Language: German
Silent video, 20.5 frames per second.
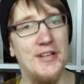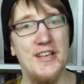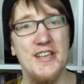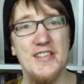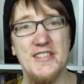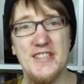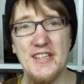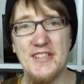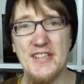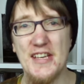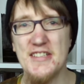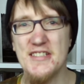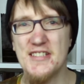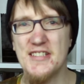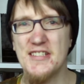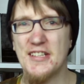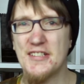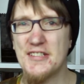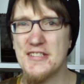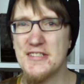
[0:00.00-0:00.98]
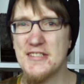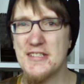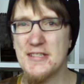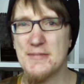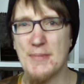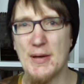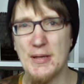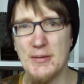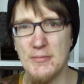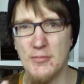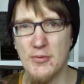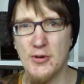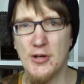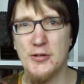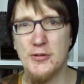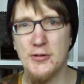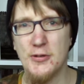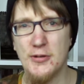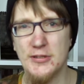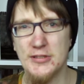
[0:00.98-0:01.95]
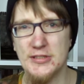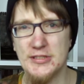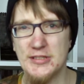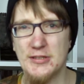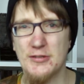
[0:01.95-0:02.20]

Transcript: Ich hätte echt gedacht, dass es das Brandenburger Tor ist.